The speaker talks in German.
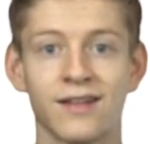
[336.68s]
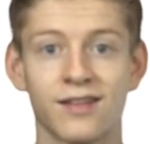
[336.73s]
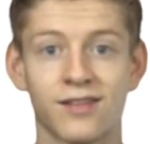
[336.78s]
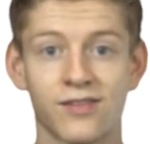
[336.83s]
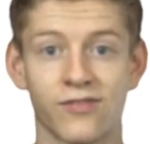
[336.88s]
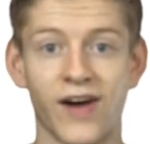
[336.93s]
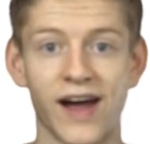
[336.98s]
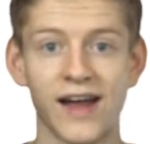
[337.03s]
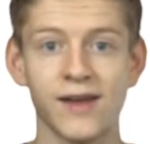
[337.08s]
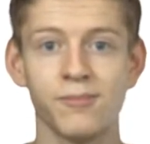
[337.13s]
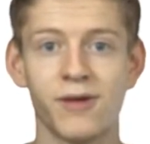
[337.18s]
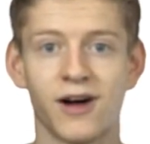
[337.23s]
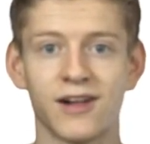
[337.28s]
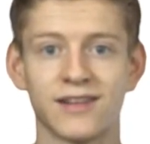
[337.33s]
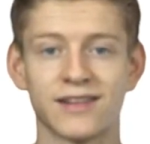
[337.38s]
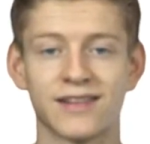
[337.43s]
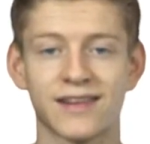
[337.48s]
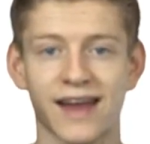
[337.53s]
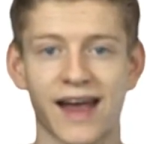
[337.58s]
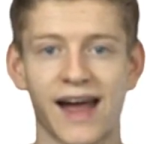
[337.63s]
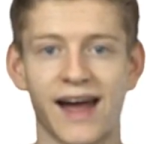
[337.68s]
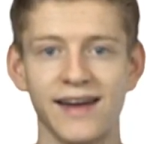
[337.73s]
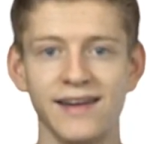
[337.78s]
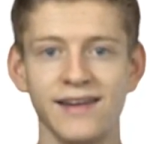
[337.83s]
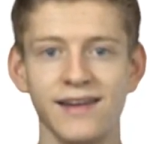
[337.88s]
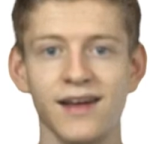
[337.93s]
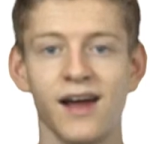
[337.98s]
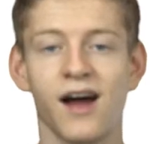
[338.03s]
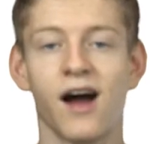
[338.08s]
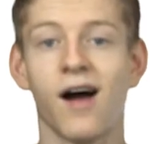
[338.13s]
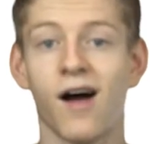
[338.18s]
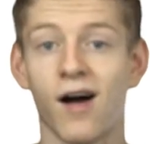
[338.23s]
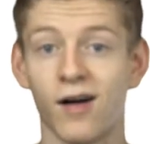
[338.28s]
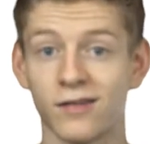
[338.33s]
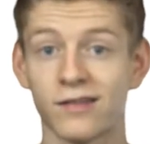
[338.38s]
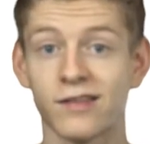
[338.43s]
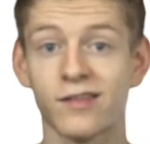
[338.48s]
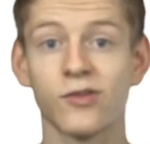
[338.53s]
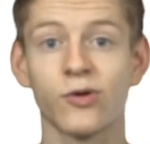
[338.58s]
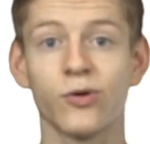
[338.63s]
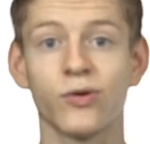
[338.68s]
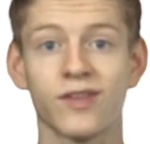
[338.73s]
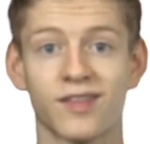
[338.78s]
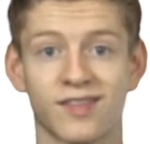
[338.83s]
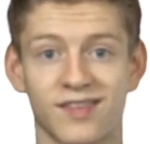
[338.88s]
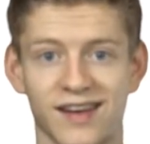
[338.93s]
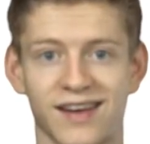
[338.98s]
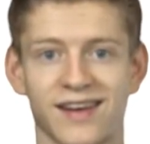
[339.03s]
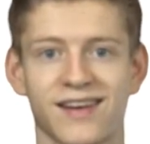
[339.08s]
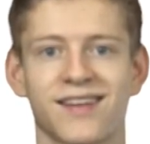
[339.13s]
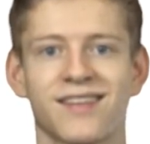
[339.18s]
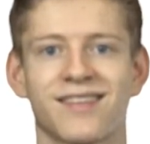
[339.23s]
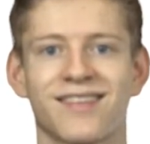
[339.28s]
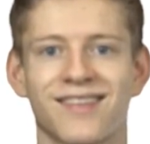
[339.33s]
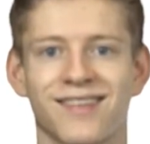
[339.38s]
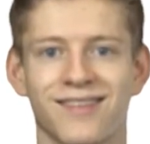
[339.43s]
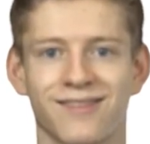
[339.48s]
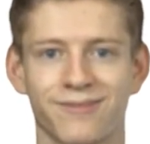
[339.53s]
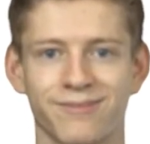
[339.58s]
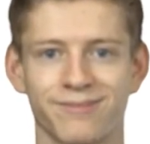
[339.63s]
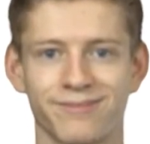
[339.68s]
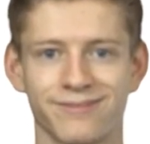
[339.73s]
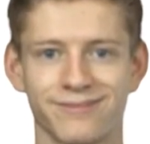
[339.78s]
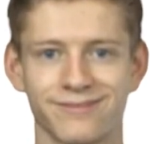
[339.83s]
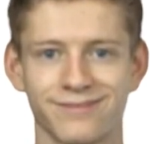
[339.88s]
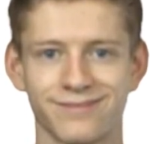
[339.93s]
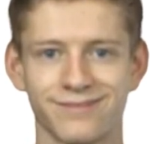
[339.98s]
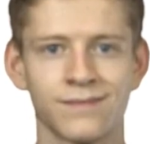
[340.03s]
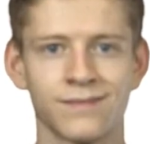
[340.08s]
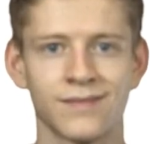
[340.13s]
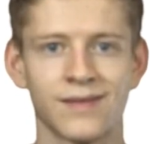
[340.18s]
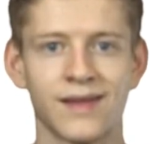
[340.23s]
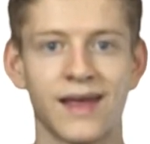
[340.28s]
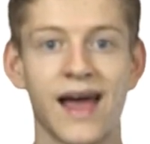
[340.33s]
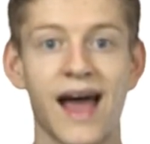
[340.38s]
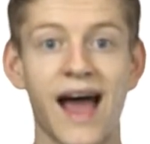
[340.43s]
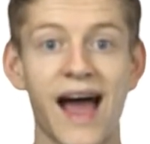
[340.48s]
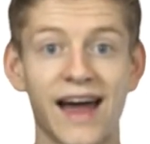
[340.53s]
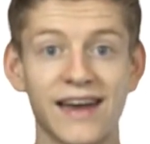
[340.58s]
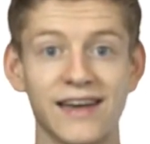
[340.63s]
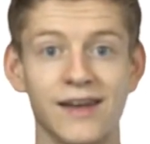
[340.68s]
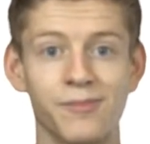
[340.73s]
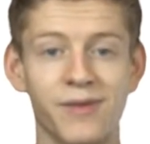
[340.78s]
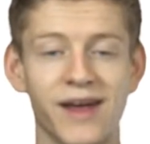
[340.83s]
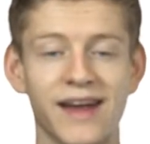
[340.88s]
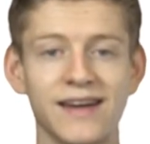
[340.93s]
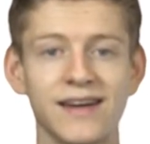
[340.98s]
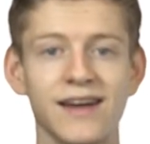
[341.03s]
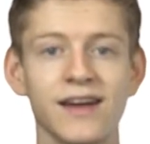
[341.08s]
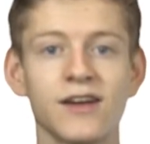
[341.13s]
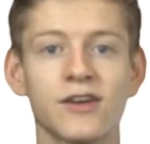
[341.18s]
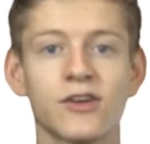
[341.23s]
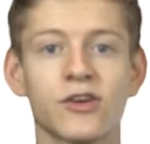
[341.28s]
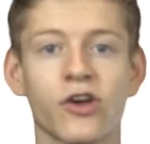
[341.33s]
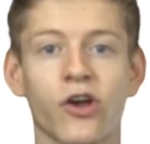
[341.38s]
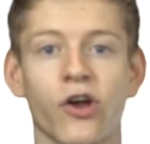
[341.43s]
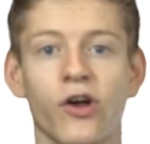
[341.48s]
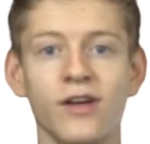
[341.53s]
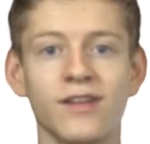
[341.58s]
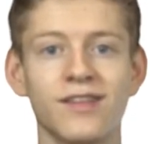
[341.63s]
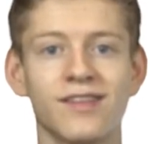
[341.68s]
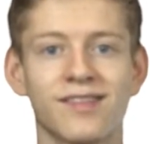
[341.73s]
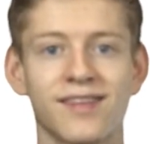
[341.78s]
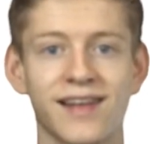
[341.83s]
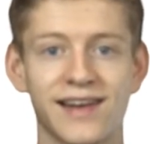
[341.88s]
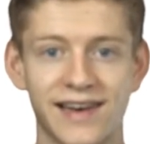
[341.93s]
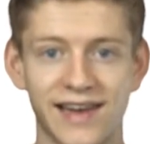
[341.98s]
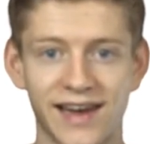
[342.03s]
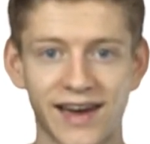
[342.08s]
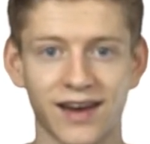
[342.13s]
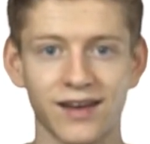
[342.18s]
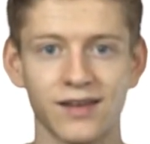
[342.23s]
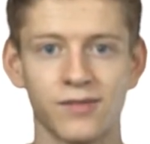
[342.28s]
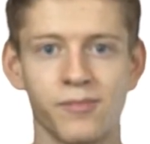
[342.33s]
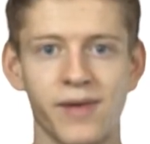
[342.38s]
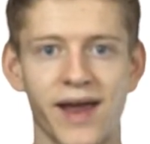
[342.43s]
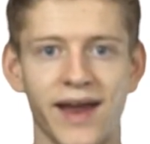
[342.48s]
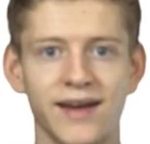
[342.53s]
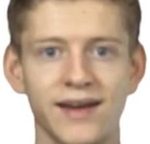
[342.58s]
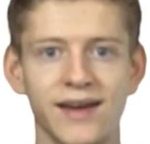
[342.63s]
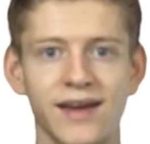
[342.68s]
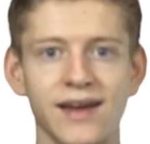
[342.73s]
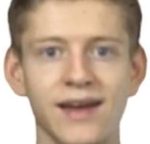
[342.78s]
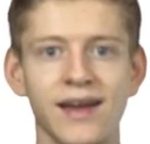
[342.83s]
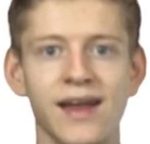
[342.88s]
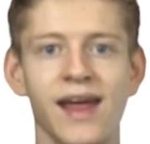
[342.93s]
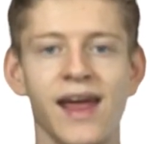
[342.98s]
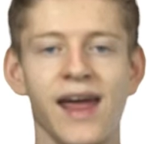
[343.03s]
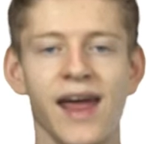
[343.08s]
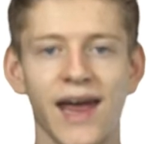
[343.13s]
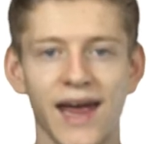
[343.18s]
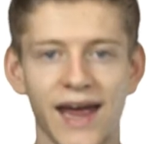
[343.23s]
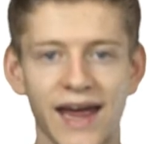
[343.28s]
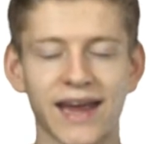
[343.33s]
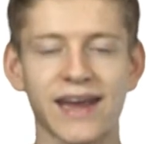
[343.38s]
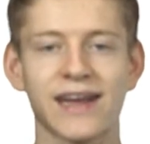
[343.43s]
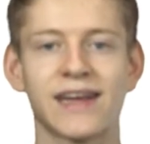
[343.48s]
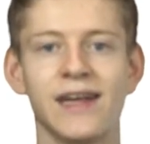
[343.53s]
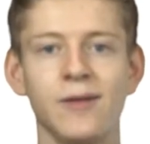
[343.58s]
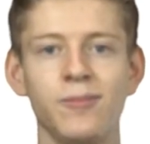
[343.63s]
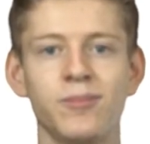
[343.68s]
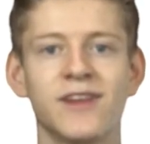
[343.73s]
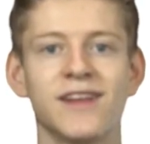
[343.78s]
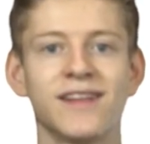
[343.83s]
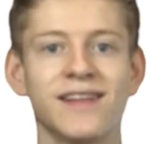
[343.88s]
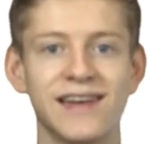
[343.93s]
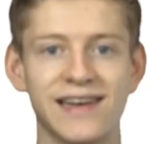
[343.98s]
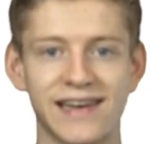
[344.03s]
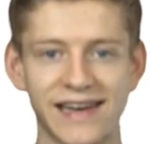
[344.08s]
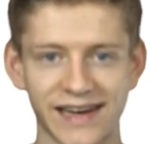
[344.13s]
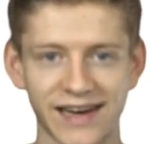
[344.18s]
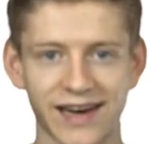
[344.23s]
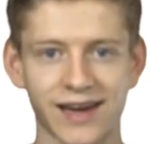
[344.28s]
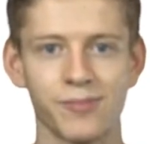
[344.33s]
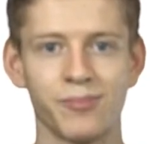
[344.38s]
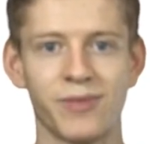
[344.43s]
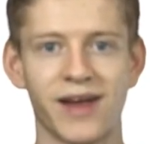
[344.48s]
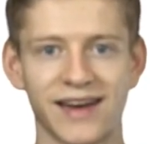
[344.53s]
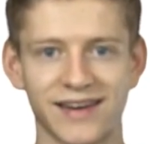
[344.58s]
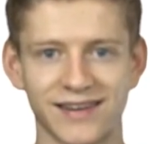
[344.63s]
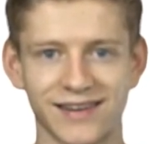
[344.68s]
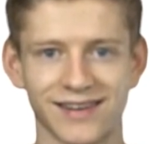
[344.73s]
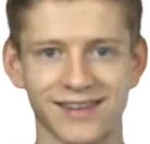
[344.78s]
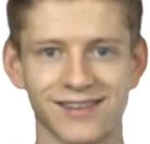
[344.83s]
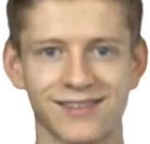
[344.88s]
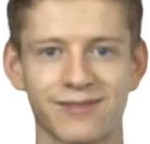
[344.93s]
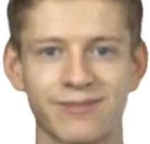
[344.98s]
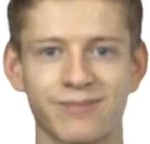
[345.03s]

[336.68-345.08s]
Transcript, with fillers: 2 mal 3, also 6. Eine Menge kreuz der leeren Menge ergibt die leere Menge.